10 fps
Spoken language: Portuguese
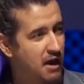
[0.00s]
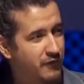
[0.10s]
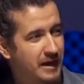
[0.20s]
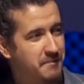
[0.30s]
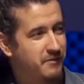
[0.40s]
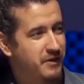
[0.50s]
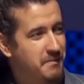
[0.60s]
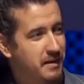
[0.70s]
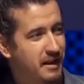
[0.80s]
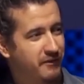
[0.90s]
Aí eu virei,
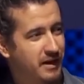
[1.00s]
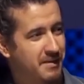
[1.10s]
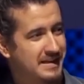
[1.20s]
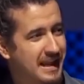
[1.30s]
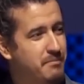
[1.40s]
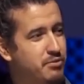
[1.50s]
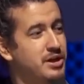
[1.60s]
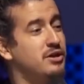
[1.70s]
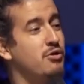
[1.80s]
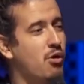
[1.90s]
virei pra ela e falei, mas ela é
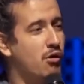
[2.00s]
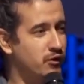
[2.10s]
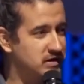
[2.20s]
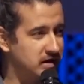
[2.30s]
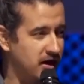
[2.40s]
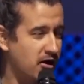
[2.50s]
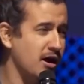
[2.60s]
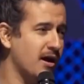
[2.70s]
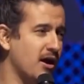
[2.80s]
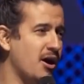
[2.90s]
bonita ou igual você?
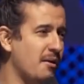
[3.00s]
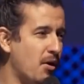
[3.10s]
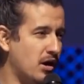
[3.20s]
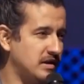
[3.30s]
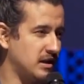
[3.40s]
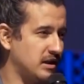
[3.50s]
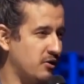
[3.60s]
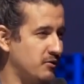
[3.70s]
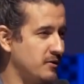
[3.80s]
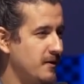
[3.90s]
Olha, olha a bosta
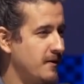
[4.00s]
que eu.